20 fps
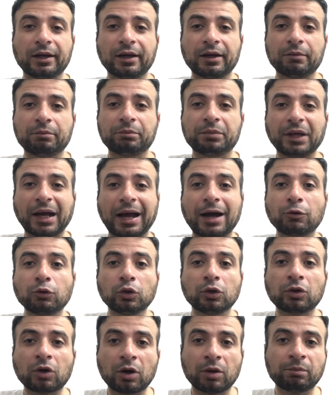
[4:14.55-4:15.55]

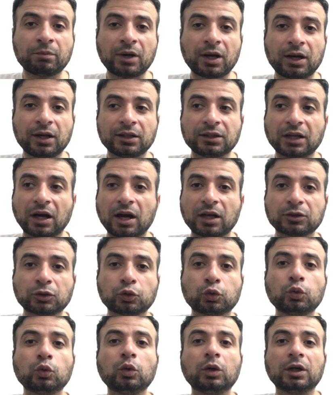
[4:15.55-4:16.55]
بيحاولوا ان هم
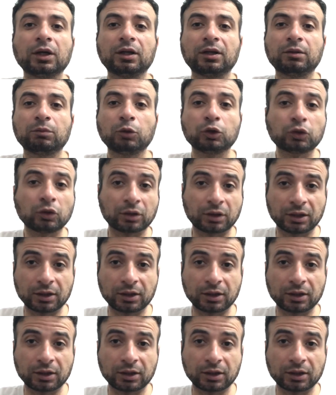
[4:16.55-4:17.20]
يغطوا المدن